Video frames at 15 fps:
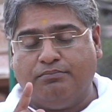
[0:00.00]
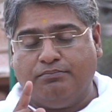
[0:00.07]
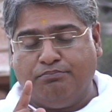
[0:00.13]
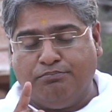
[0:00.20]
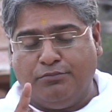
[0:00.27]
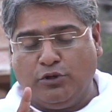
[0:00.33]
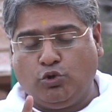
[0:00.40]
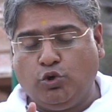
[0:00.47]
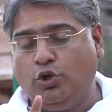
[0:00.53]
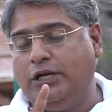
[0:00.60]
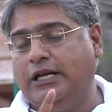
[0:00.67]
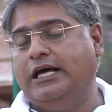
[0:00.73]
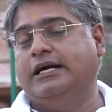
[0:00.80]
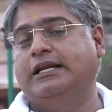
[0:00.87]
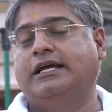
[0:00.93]
मिथुन
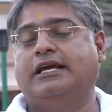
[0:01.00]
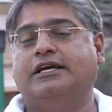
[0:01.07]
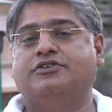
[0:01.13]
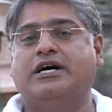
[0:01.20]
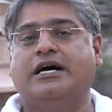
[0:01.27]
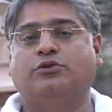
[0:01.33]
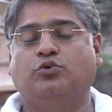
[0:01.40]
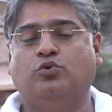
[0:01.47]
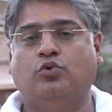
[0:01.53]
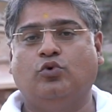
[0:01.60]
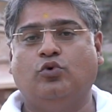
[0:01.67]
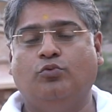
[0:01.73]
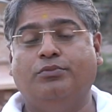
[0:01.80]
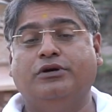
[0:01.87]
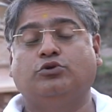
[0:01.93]
लग्न के जातकों
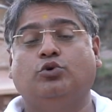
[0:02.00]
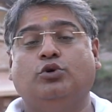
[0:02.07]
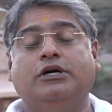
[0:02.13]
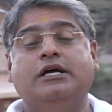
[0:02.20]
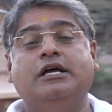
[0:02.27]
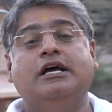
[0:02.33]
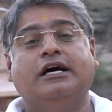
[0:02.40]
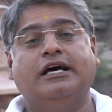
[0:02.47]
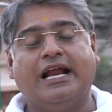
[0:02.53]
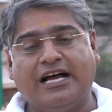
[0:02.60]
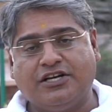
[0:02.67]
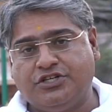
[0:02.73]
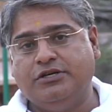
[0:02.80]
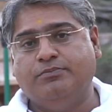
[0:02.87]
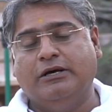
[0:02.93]
को मिथुन
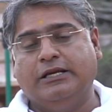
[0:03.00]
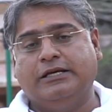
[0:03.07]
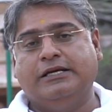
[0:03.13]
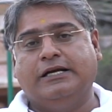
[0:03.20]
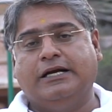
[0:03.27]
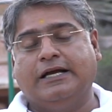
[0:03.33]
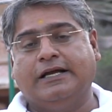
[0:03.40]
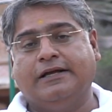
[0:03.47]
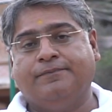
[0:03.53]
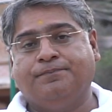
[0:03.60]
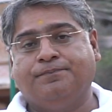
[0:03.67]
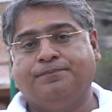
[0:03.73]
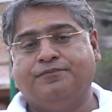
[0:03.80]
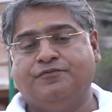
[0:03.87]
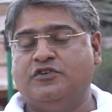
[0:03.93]
राशि बल्कि कहें
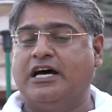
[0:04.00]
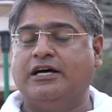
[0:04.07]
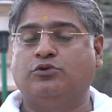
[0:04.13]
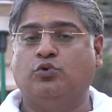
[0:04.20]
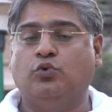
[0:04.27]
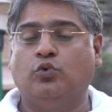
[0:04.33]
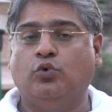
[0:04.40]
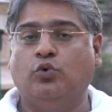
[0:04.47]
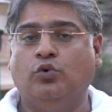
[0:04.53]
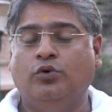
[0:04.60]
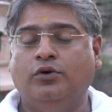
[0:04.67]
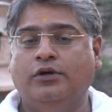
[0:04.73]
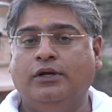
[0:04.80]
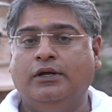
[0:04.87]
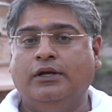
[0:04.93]
जातकों को
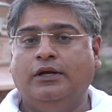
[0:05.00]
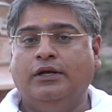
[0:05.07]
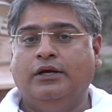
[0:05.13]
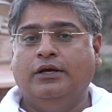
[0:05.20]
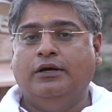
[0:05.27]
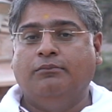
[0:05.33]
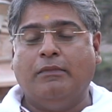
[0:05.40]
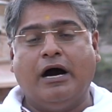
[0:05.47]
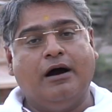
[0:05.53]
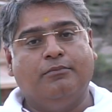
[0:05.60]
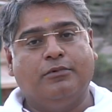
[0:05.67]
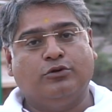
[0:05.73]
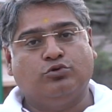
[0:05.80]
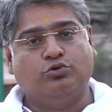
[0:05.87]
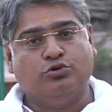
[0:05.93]

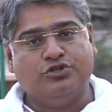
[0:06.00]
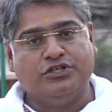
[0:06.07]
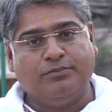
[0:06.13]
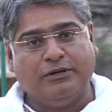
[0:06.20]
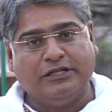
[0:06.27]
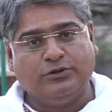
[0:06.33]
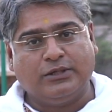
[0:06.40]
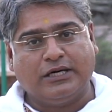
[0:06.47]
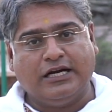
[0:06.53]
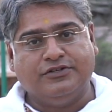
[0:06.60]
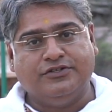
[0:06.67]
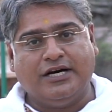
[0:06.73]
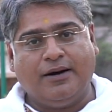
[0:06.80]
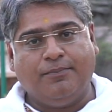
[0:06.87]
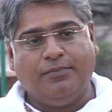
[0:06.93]
महामृत्युंजय मंत्र का
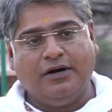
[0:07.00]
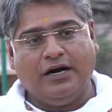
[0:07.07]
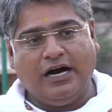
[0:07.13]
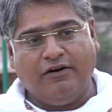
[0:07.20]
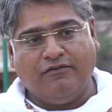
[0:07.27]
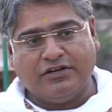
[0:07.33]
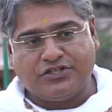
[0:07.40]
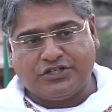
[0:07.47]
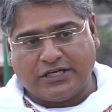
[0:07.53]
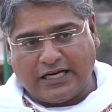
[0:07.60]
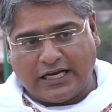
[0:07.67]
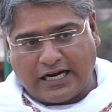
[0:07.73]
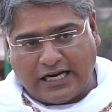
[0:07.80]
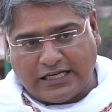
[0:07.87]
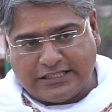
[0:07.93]
जाप अवश्य
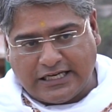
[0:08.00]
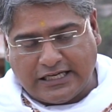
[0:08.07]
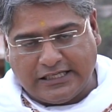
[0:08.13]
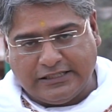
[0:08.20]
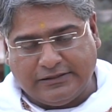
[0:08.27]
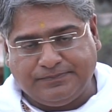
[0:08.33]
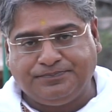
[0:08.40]
करना चाहिए